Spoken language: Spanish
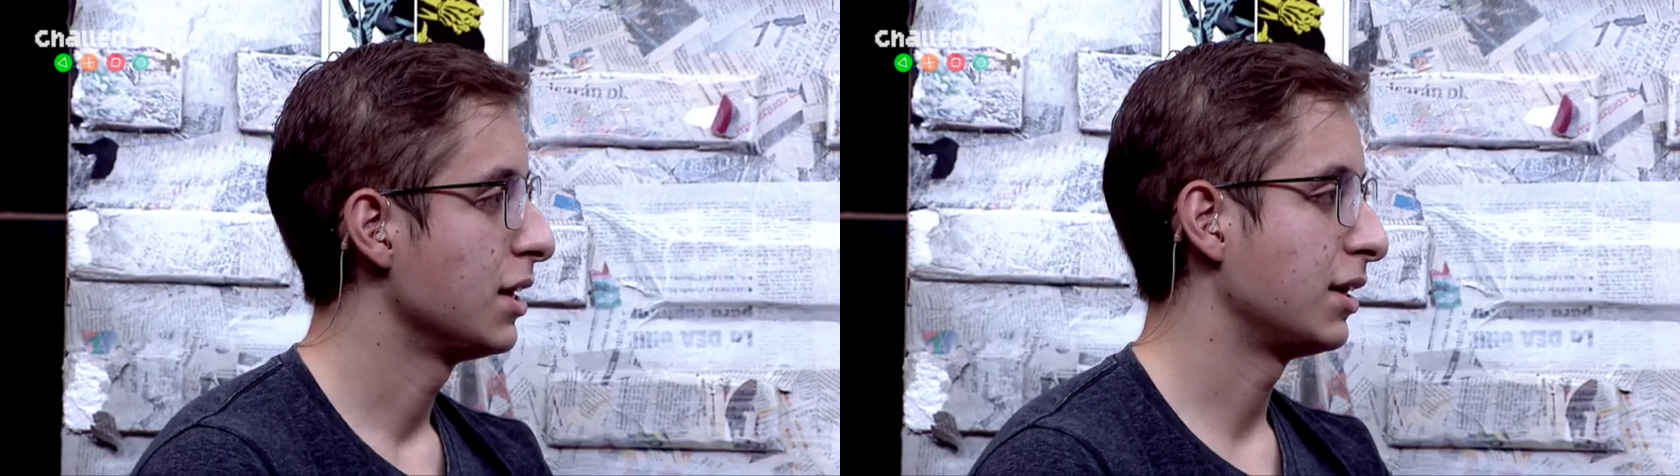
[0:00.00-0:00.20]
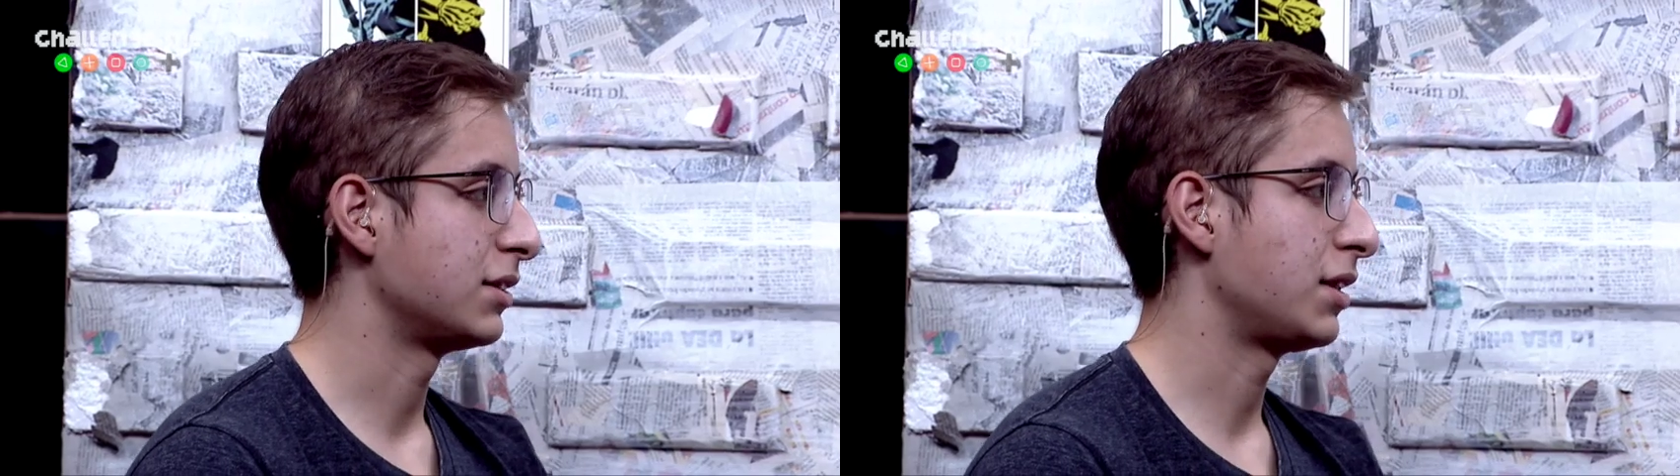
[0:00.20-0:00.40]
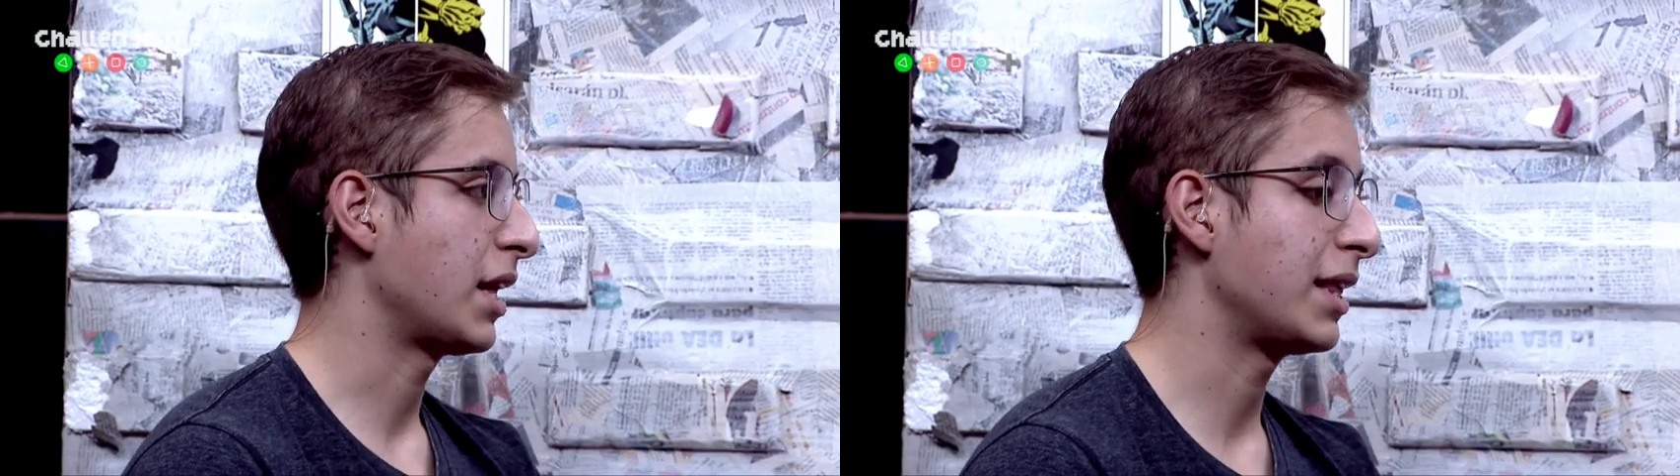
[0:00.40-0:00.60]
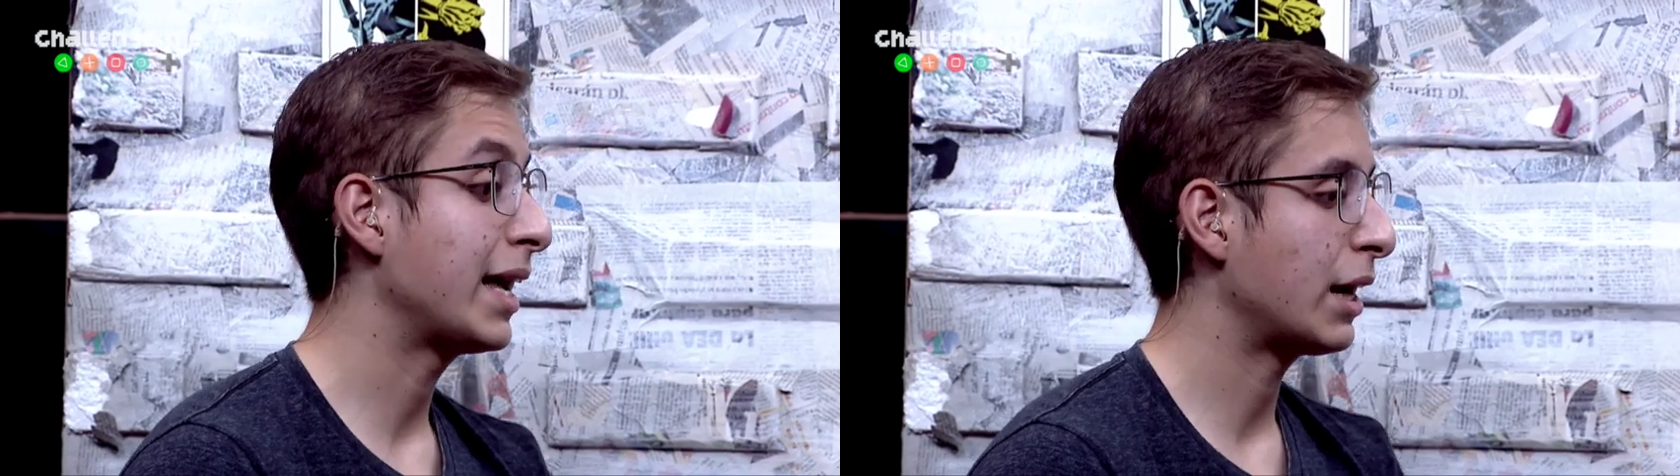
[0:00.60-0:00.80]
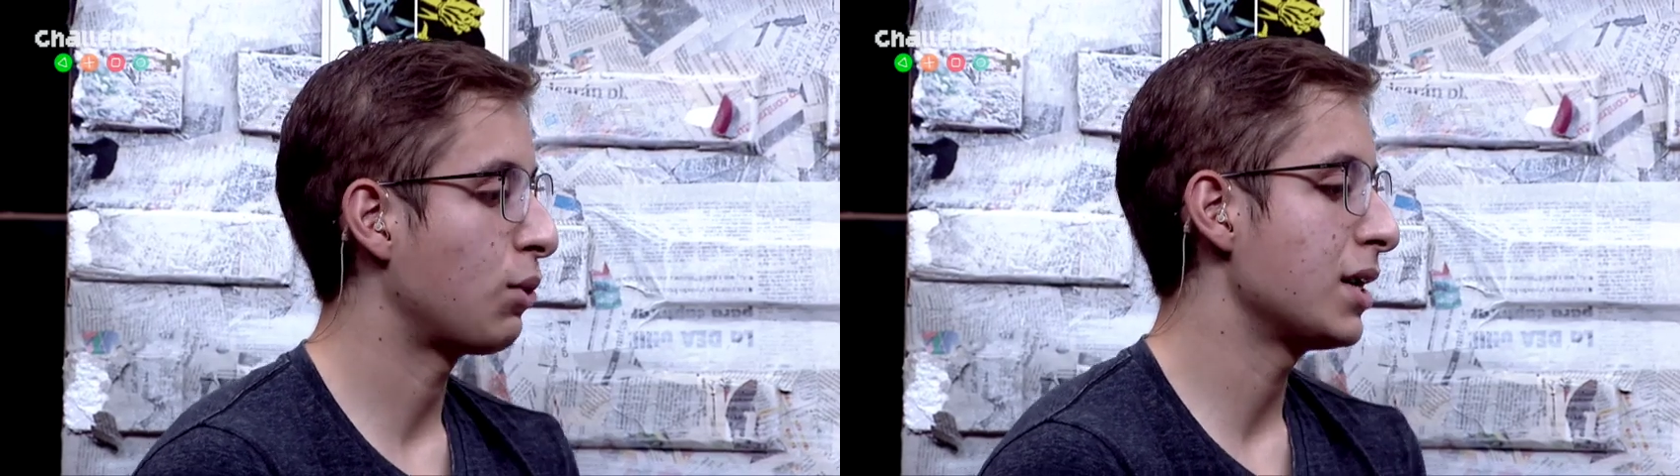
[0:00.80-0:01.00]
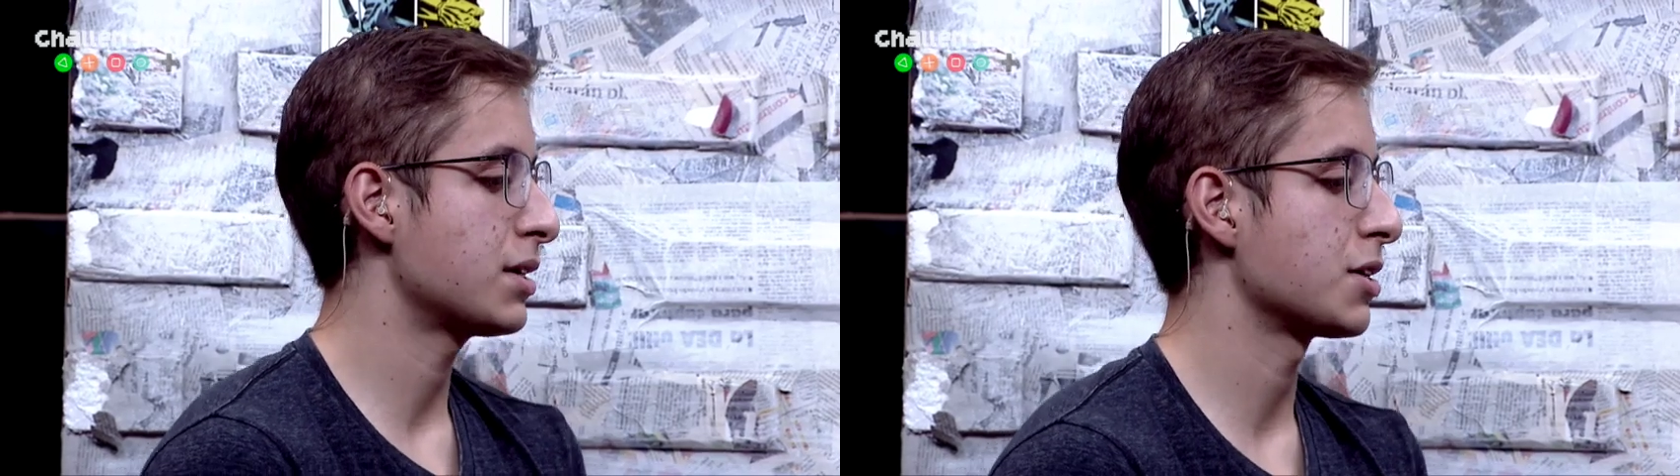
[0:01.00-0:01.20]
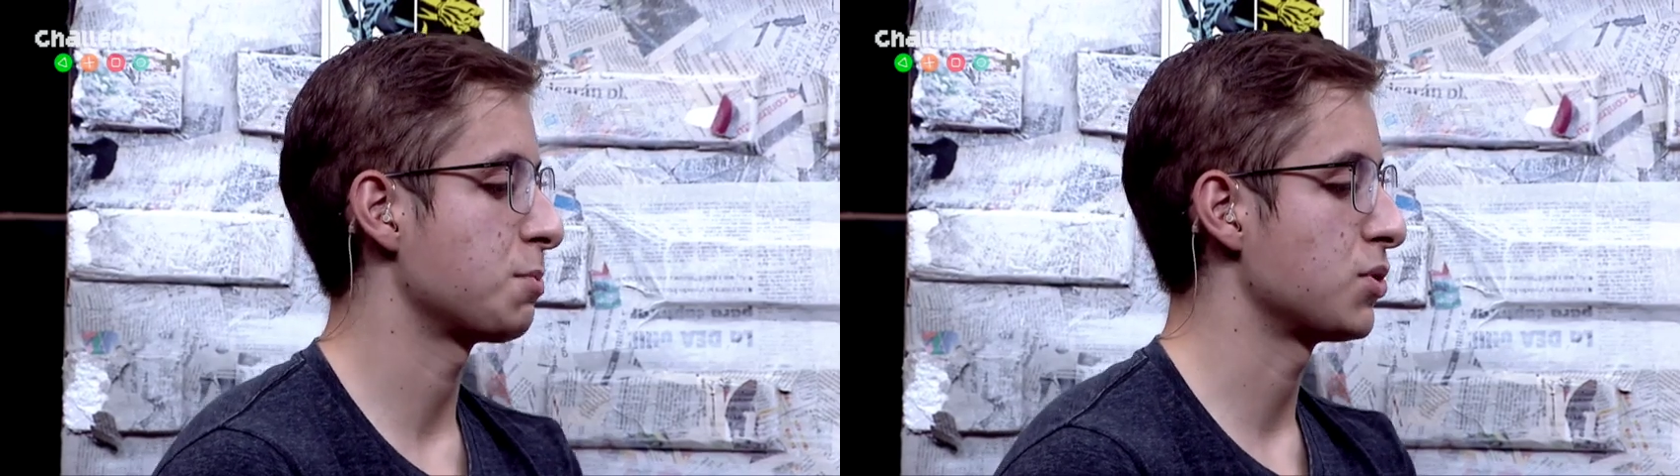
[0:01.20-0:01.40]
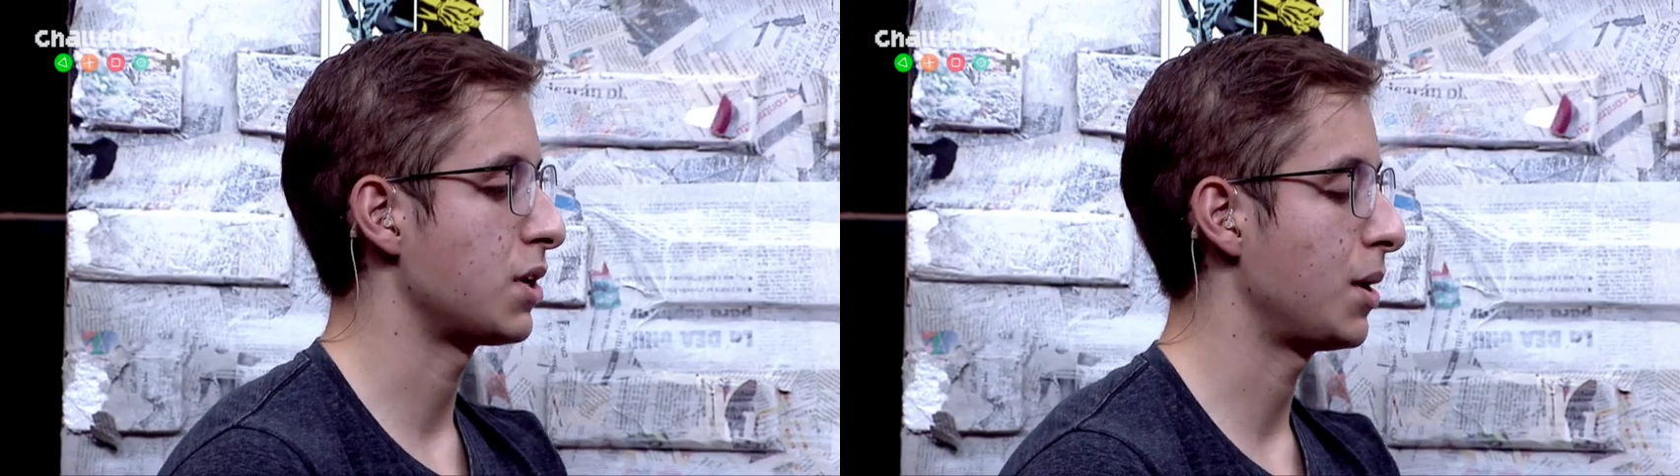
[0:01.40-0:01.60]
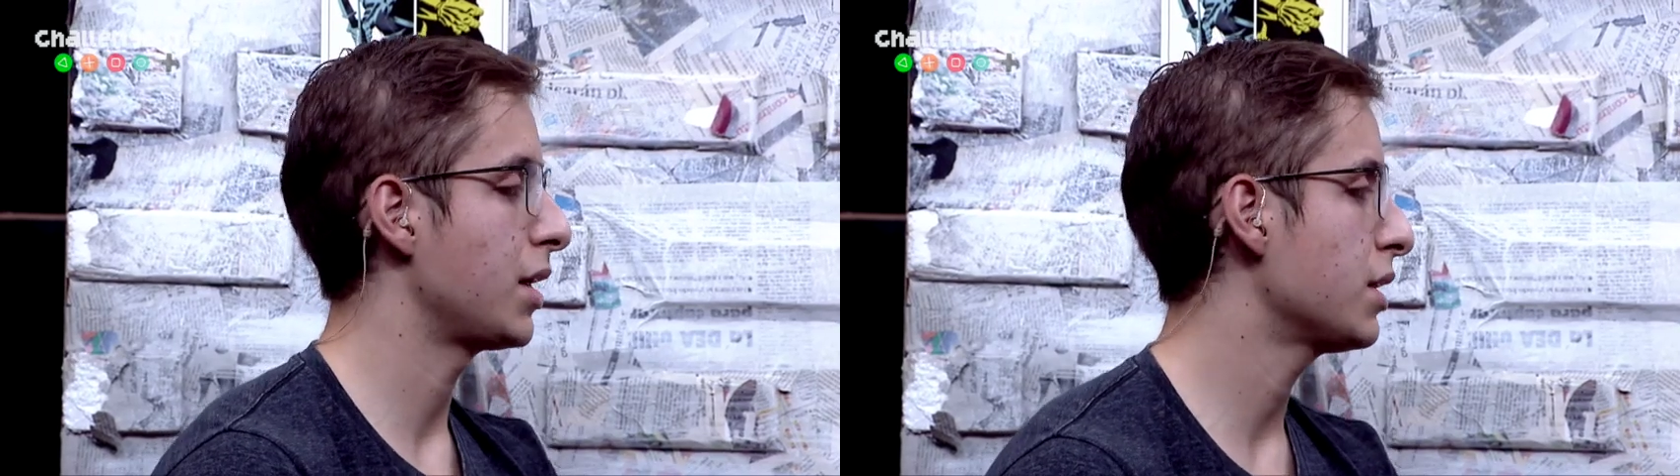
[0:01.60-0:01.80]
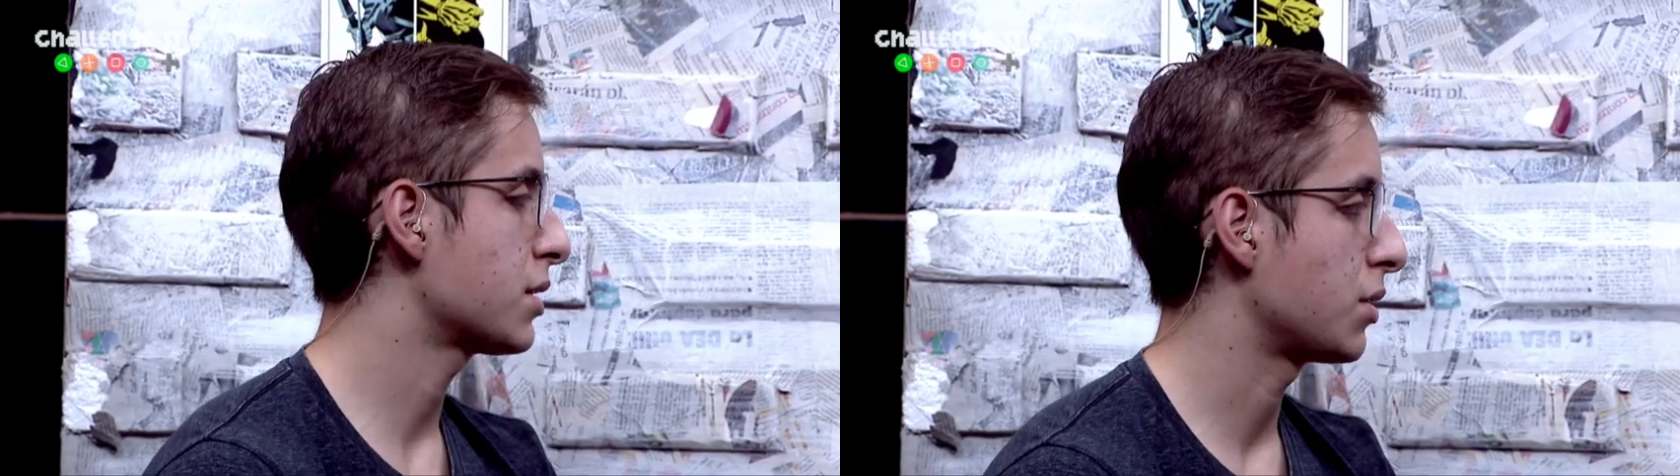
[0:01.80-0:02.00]
este, a ti, ¿cuáles
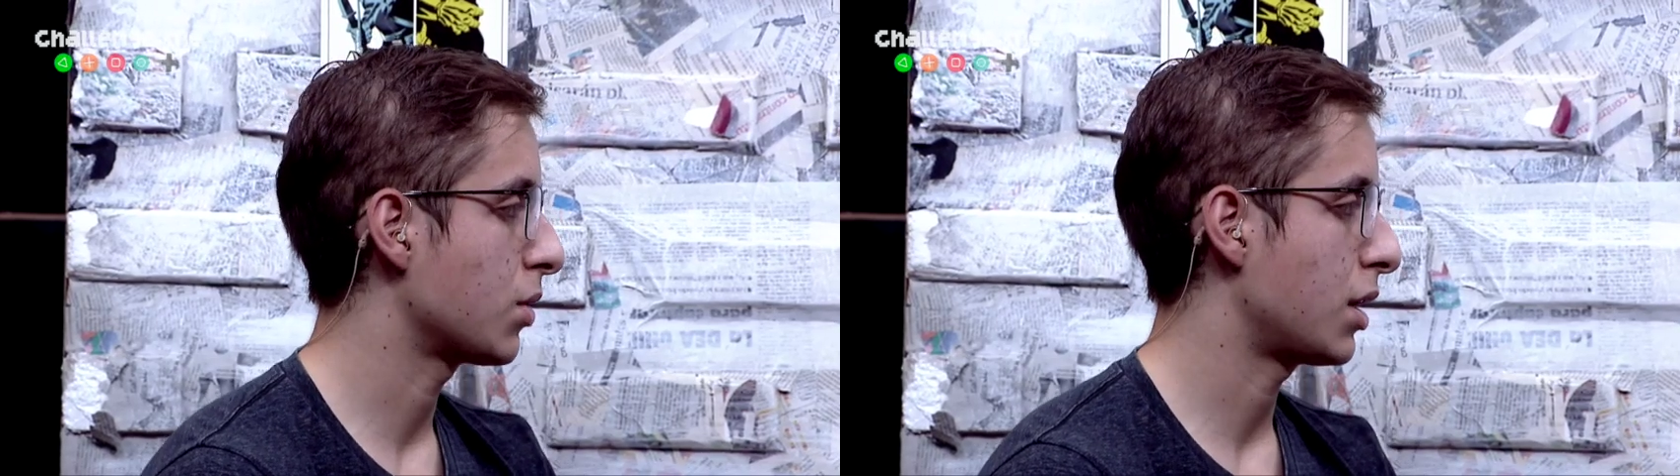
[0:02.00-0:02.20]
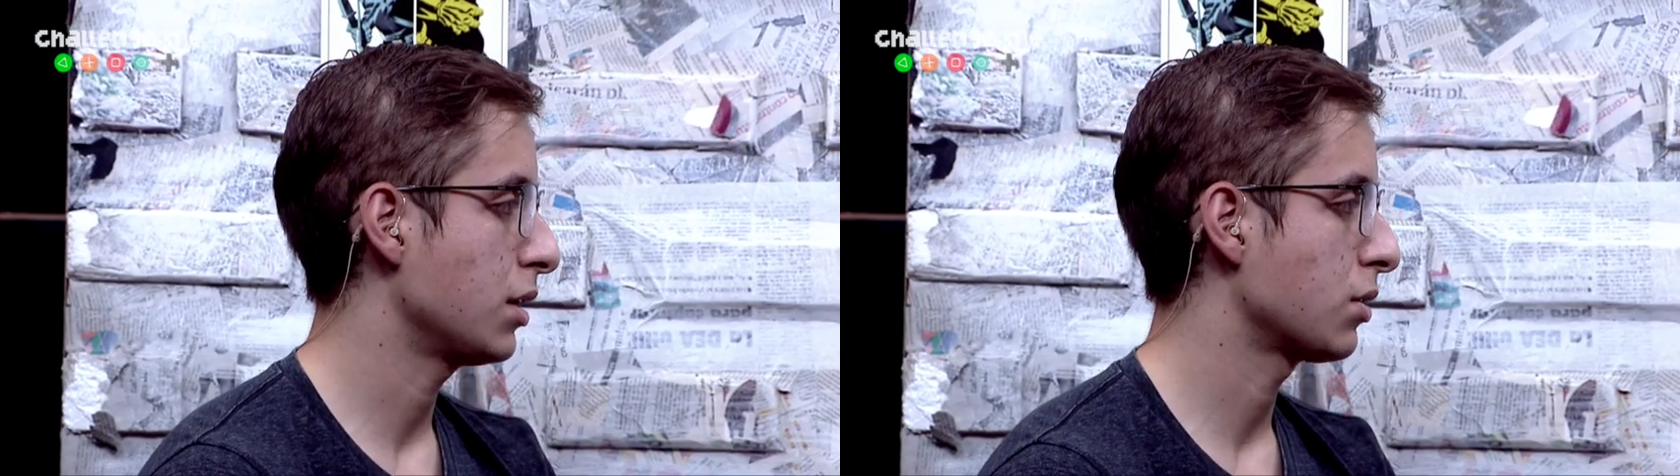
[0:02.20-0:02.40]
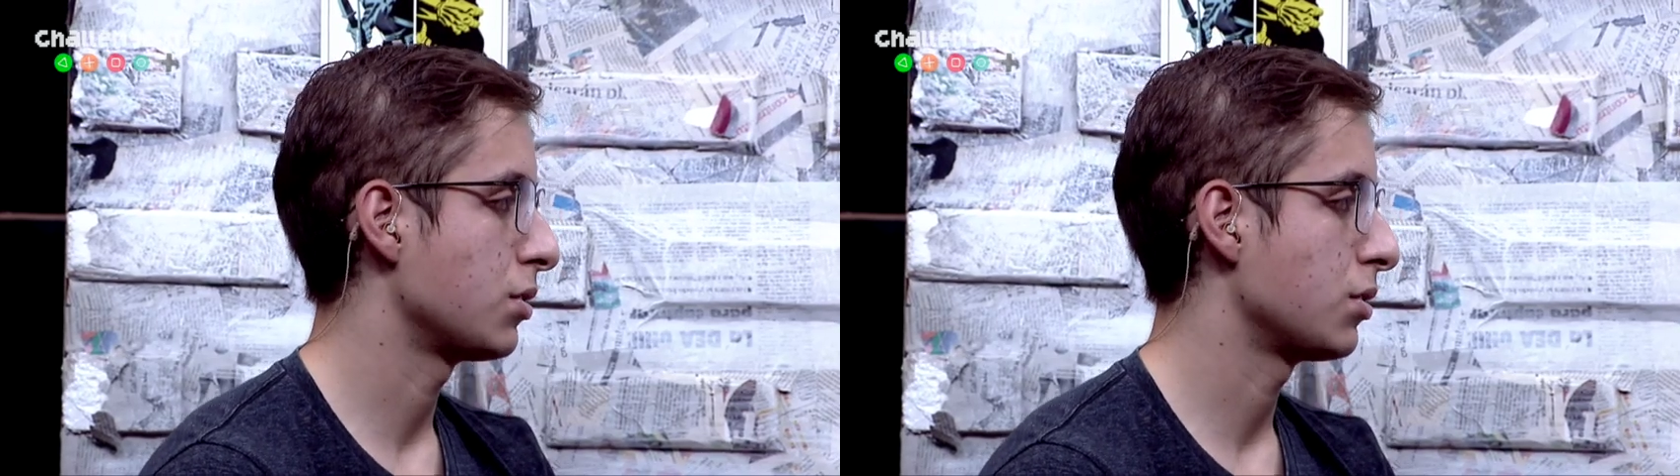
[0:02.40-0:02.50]
responsabilidades te tocan